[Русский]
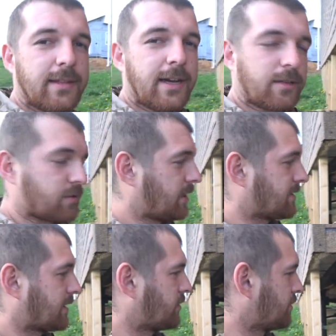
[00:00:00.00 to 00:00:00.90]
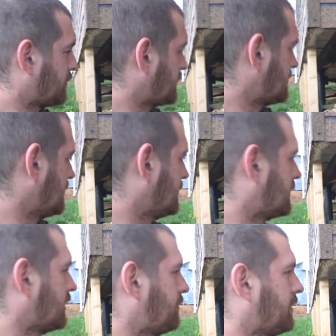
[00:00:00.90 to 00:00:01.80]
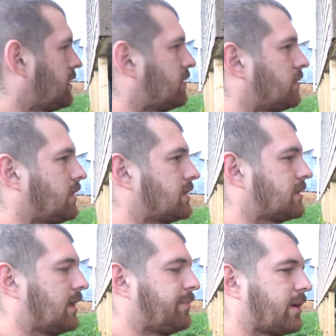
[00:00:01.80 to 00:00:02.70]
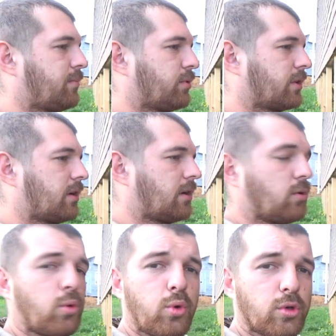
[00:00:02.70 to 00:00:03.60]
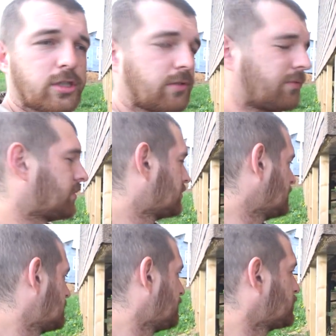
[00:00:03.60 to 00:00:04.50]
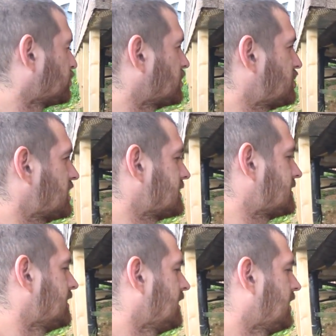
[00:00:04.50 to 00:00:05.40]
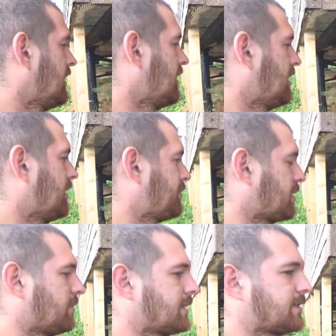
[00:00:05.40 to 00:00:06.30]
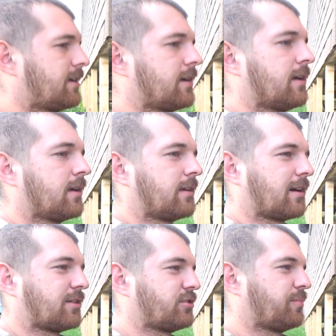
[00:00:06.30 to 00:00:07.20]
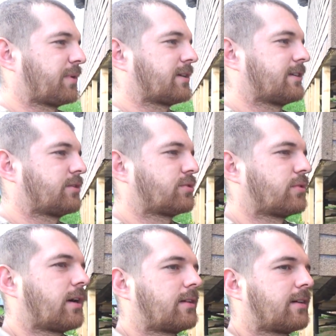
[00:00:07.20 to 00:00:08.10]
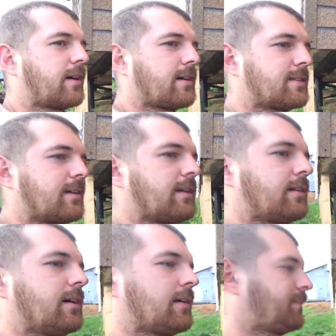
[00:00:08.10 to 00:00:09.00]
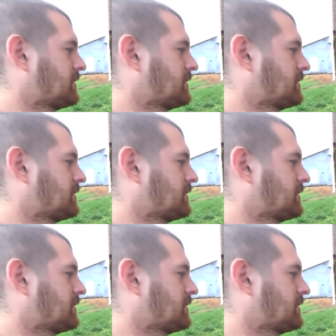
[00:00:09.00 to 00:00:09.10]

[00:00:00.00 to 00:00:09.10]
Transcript: Так, друзья, заходим на последний этап. Это у нас обработка укосов. То есть вот уже часть а, промазали. Я хочу вам показать то, что как краска легла.